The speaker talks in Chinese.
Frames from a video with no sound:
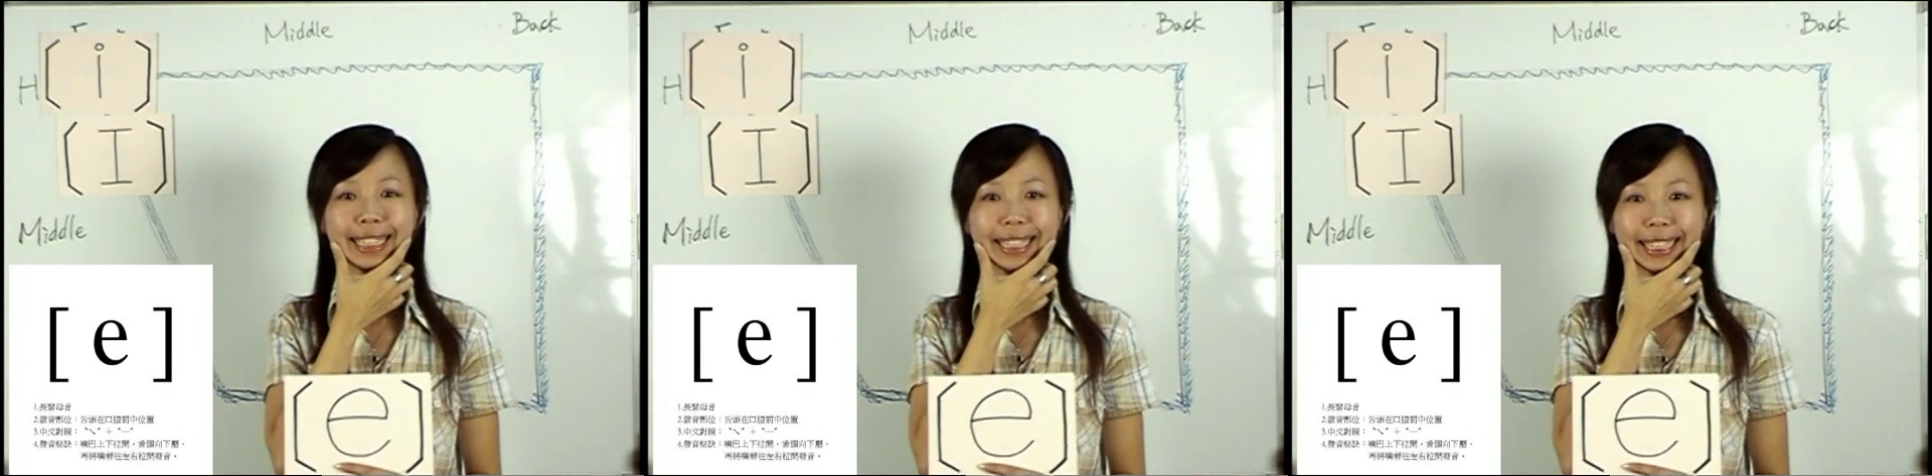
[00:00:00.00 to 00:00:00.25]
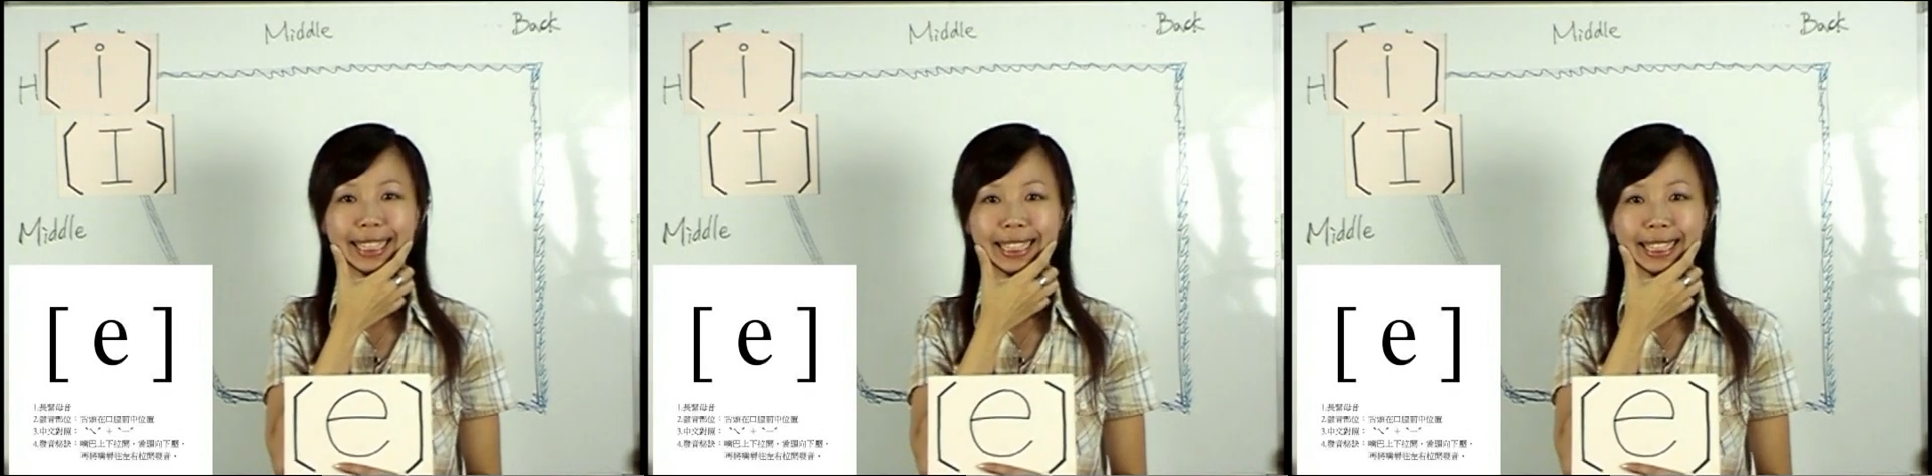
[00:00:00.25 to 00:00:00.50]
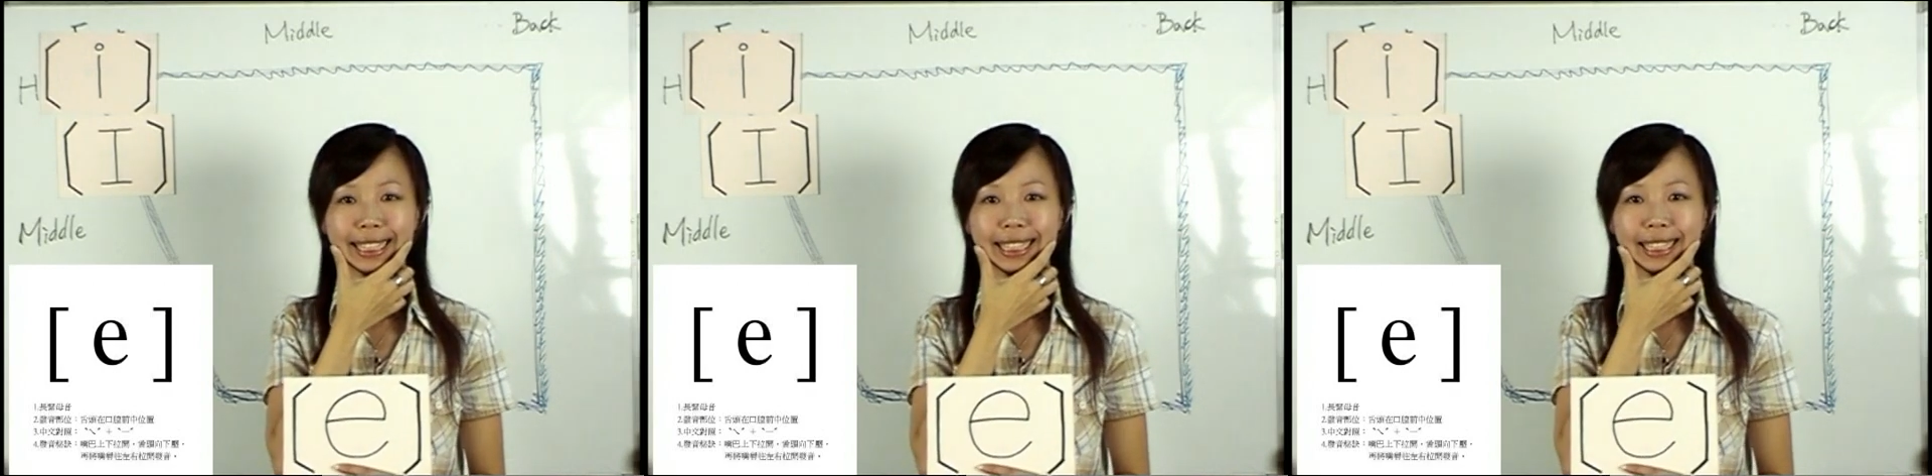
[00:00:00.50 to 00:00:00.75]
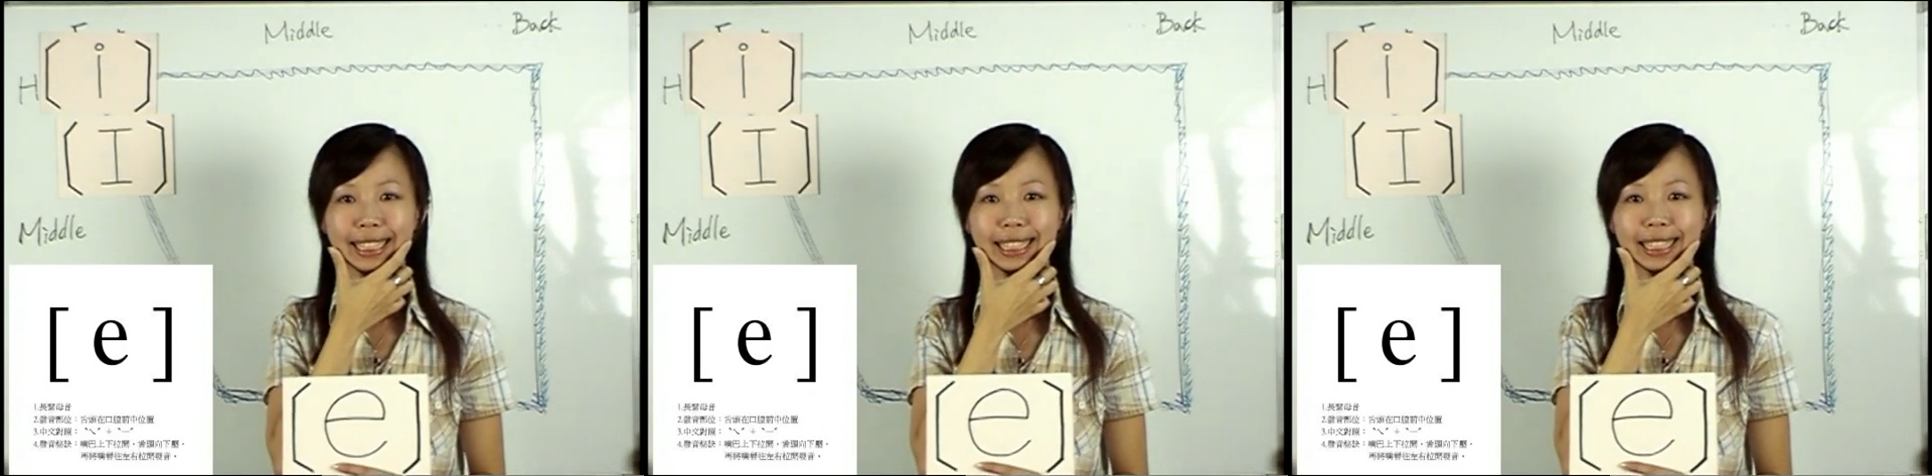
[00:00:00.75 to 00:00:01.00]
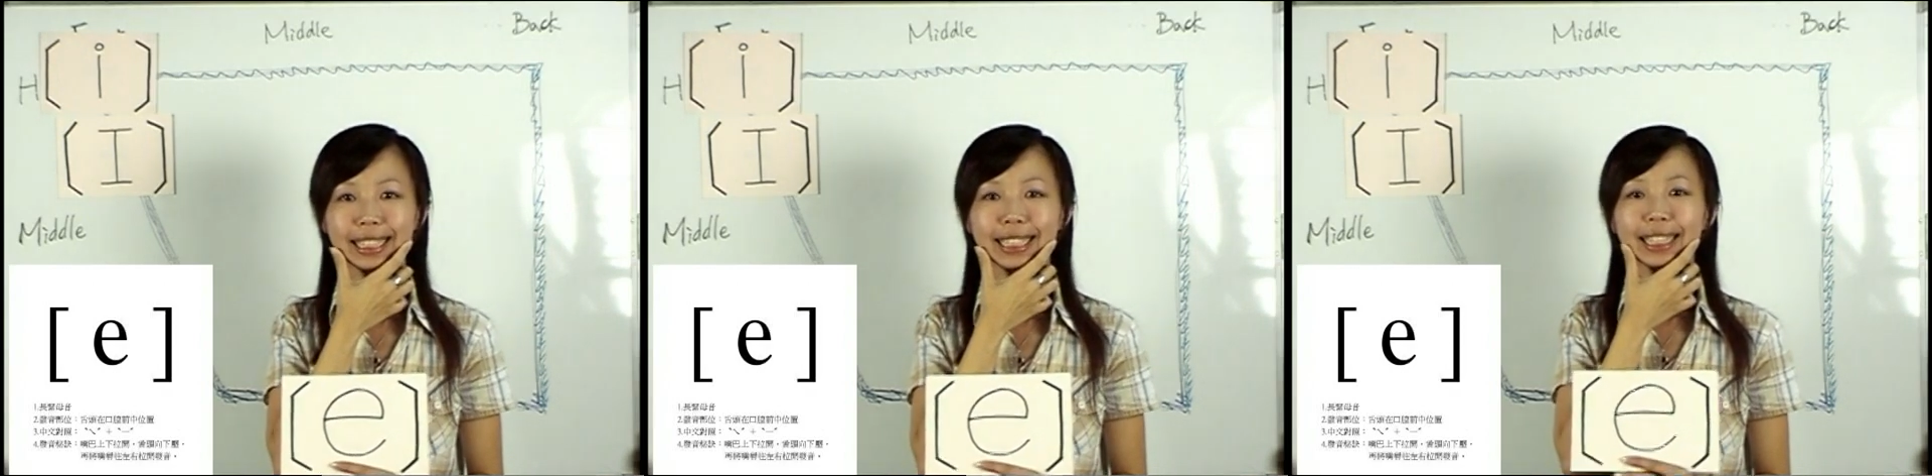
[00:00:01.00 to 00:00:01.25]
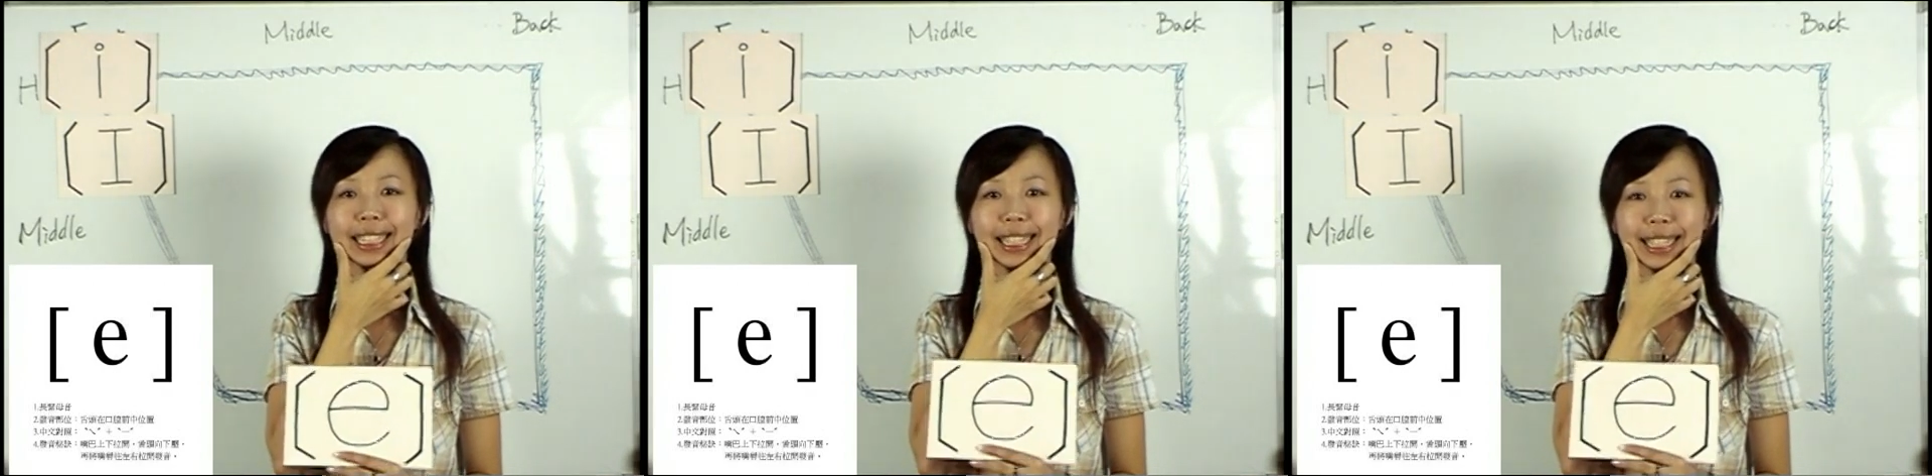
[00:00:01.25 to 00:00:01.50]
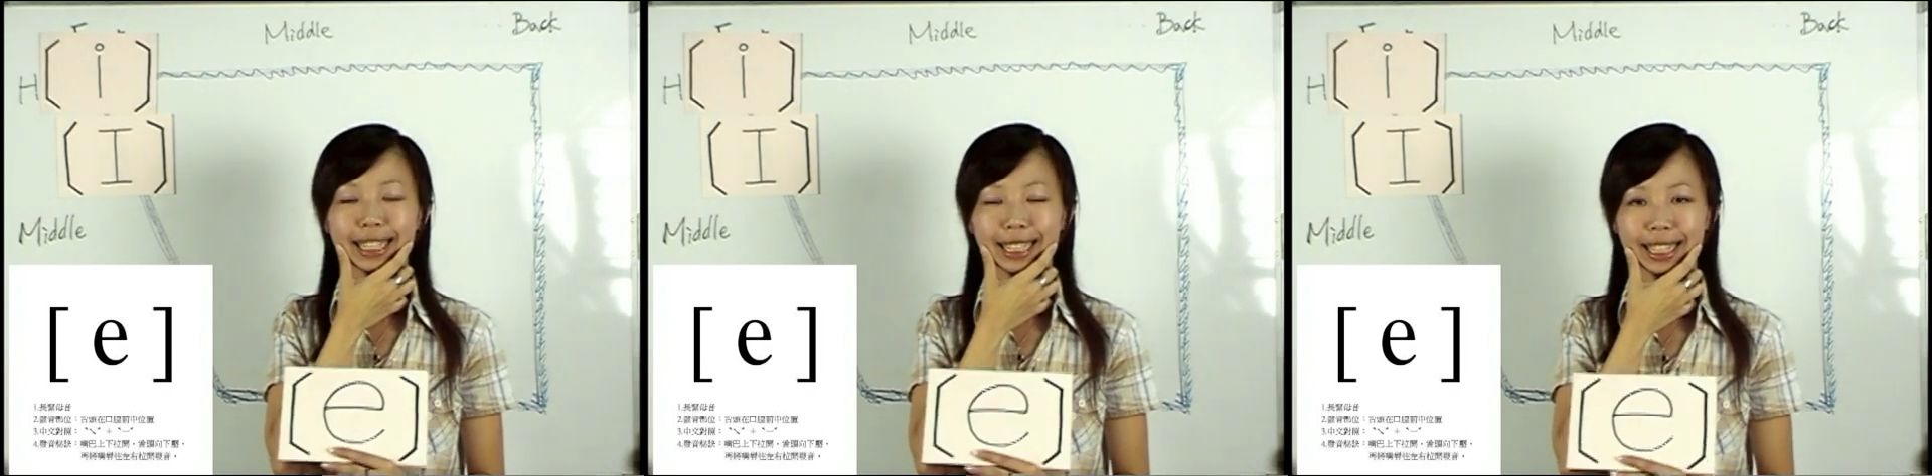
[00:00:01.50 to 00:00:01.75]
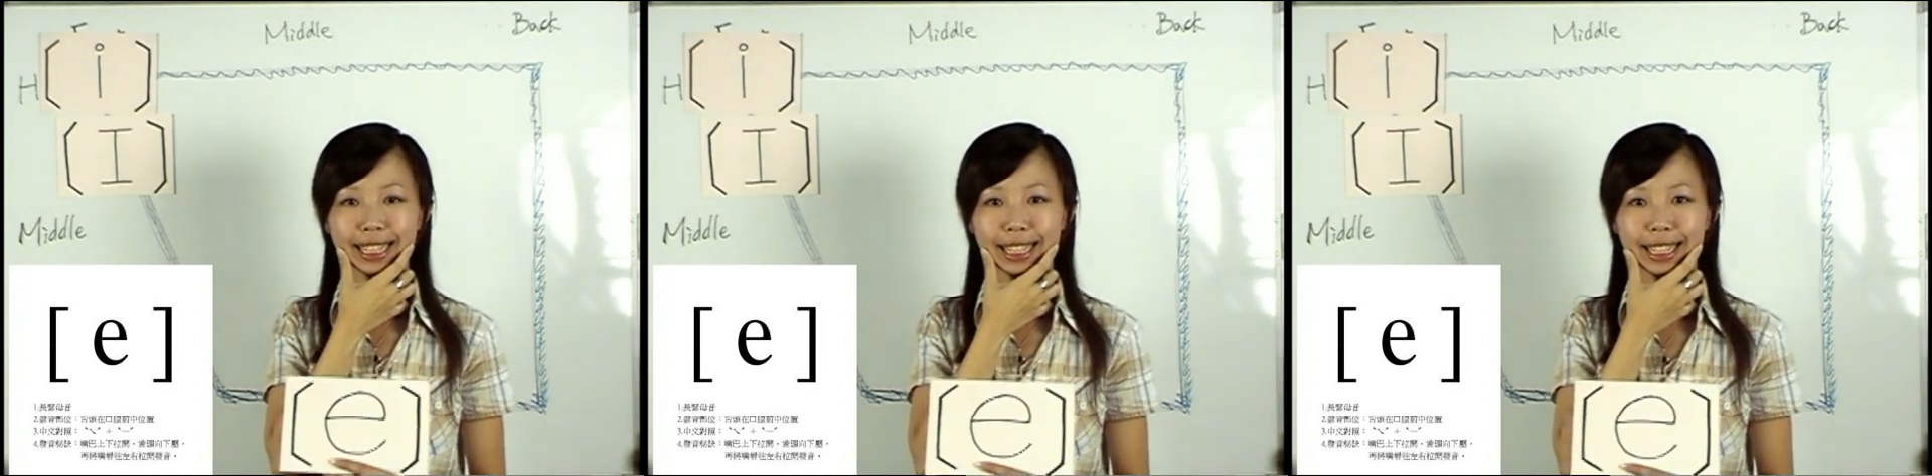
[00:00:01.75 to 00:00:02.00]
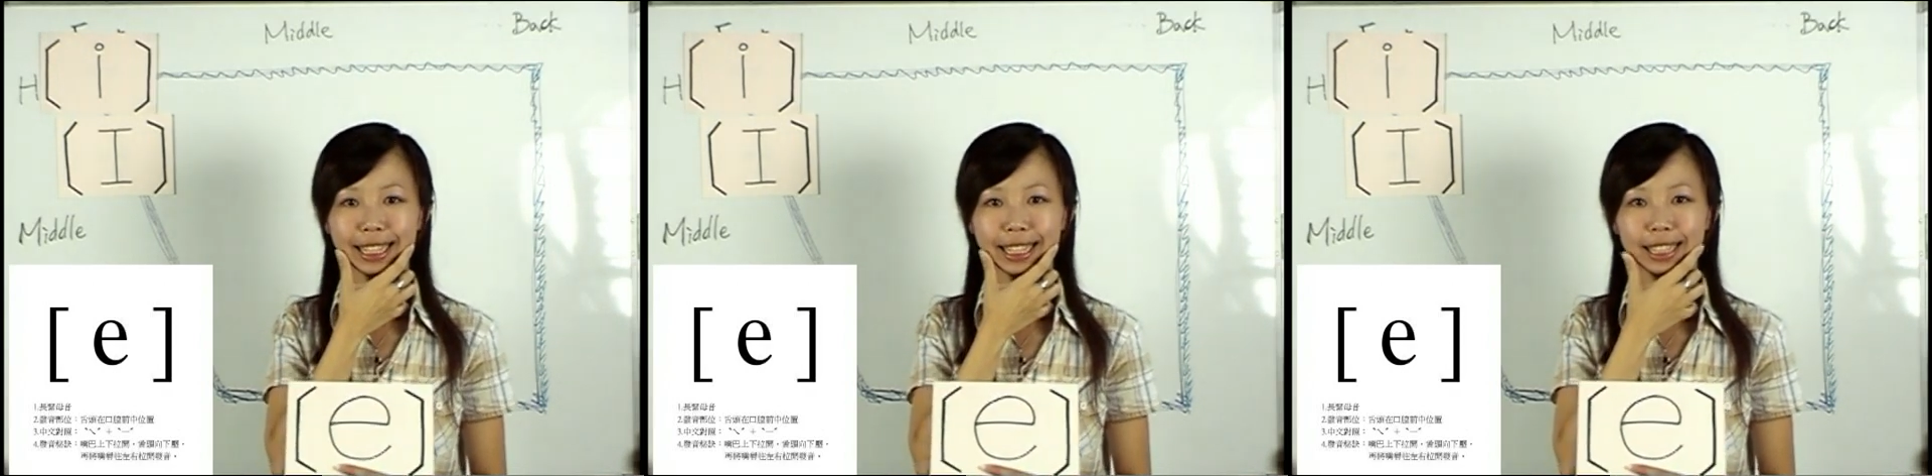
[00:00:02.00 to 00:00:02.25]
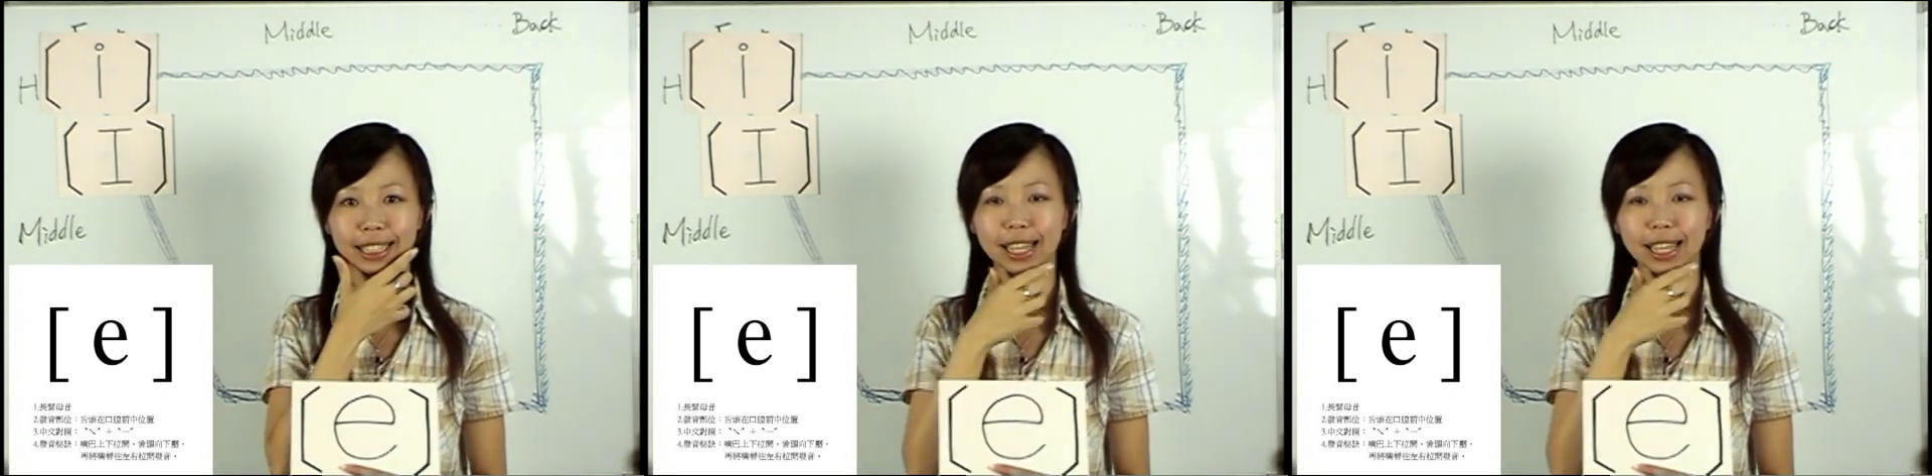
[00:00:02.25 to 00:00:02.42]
e，e，